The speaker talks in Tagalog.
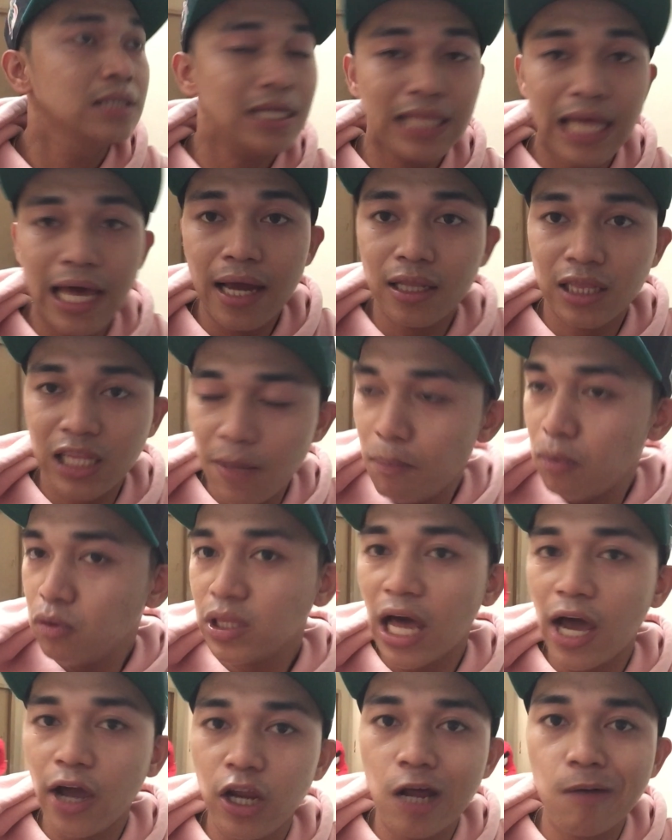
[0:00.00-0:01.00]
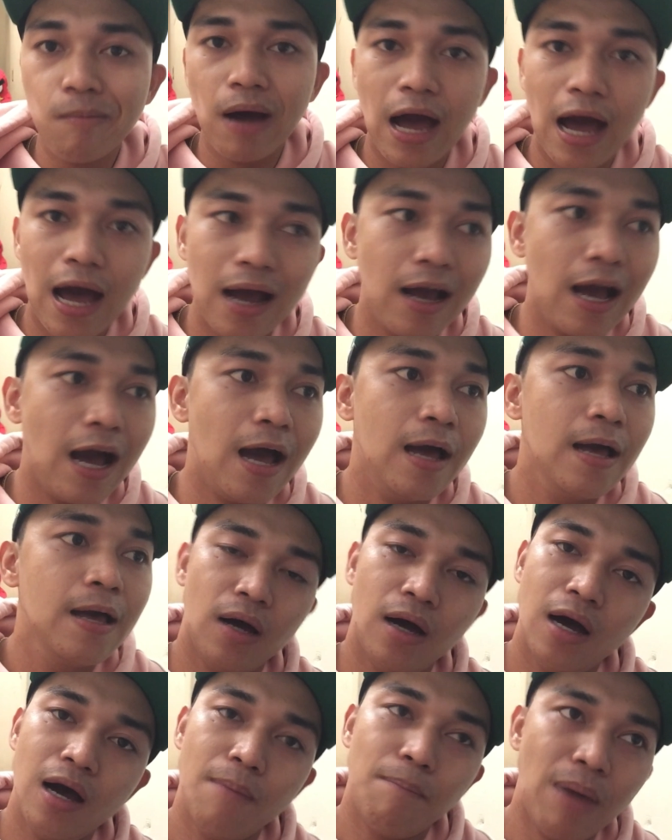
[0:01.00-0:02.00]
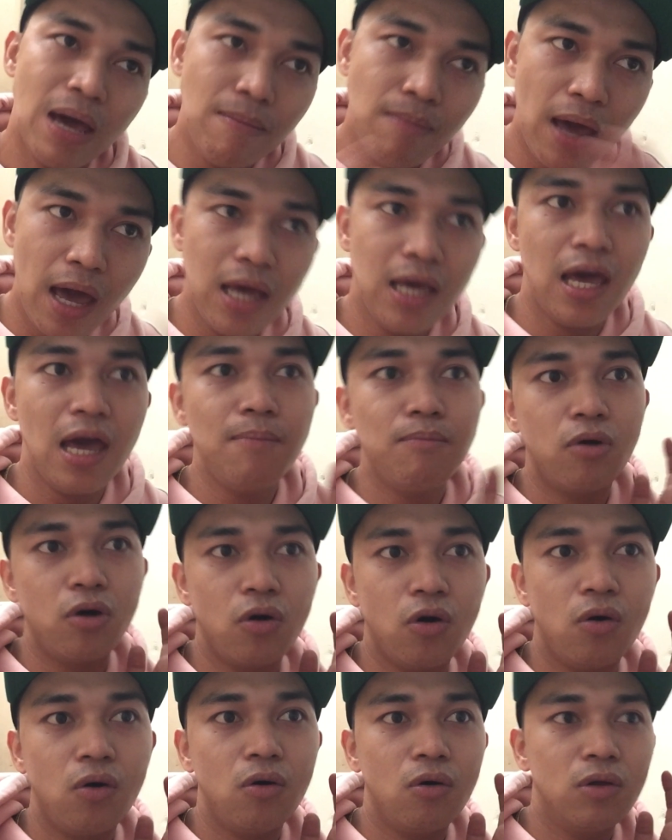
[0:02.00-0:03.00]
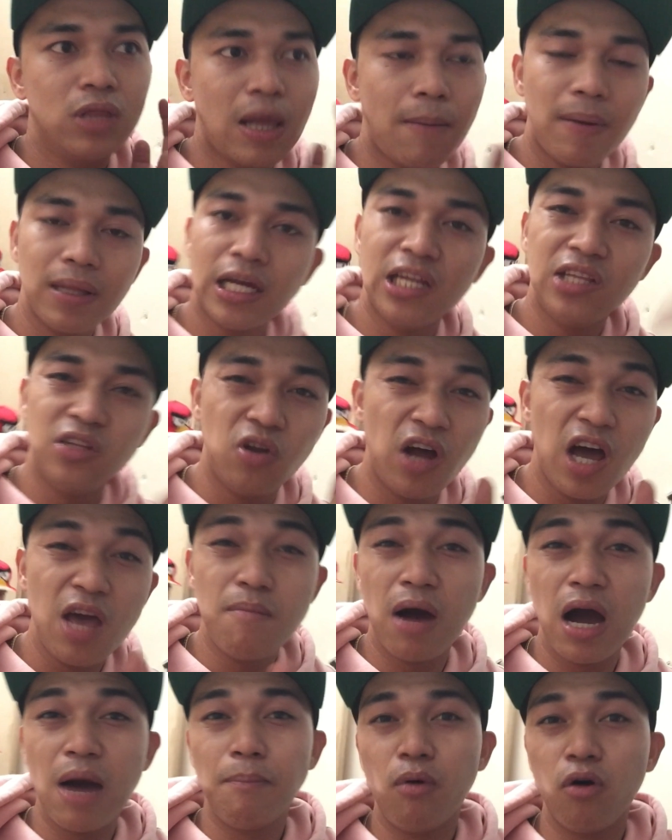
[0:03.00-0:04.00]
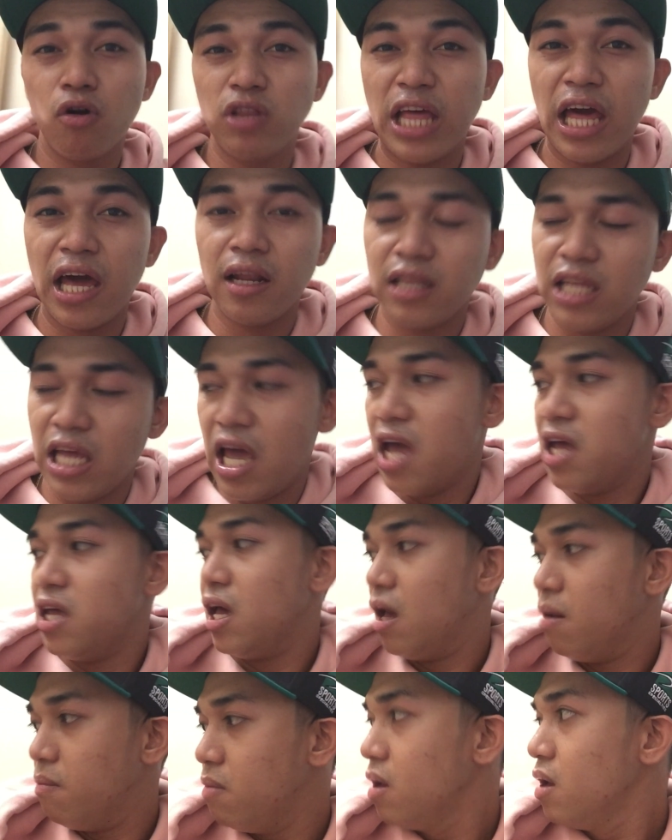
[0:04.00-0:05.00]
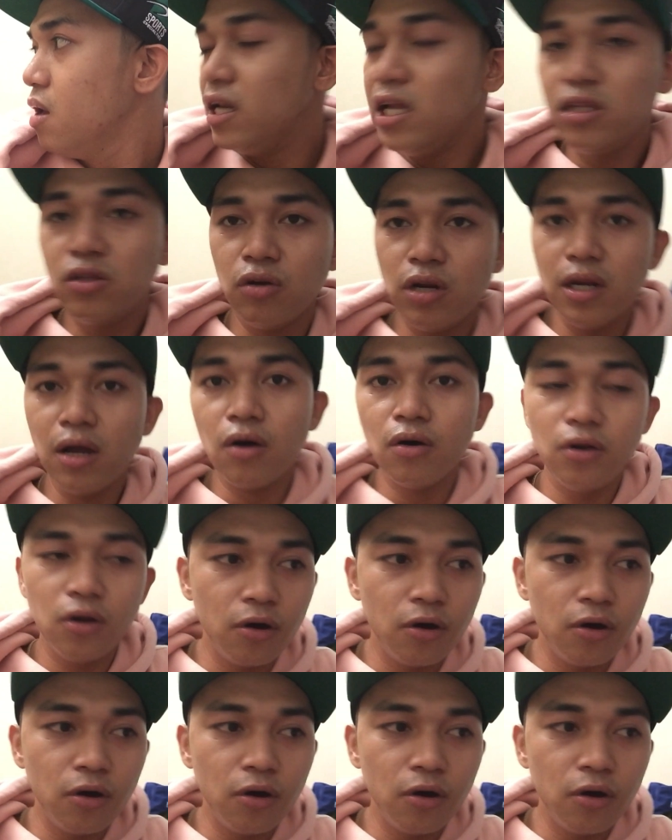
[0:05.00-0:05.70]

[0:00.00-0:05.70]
sa 30, punta kayo na maaga. Uh, 5 a.m. o dapat ay na kayo mga 4.30 a.m. Andito rin ako